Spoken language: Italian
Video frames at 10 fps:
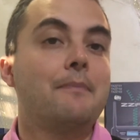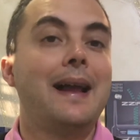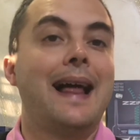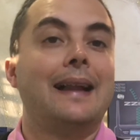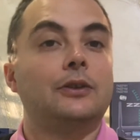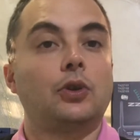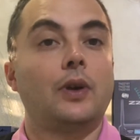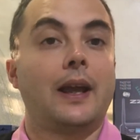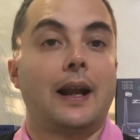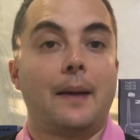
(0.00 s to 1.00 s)
ma
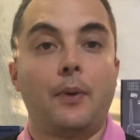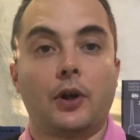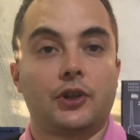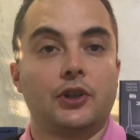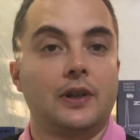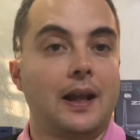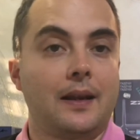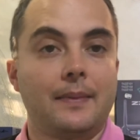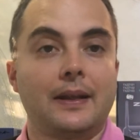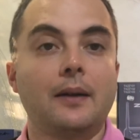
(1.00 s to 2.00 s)
l'altro era a poche centinaia
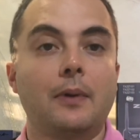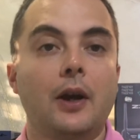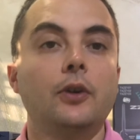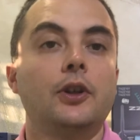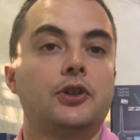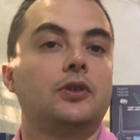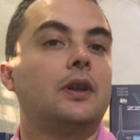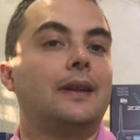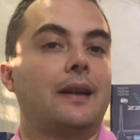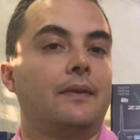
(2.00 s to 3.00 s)
di metri da qua e ho deciso
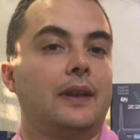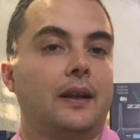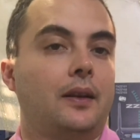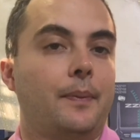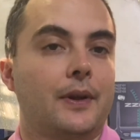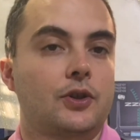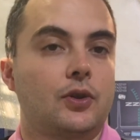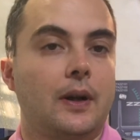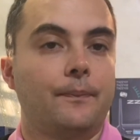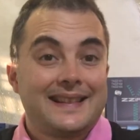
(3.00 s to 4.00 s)
di andare a vedere di persona.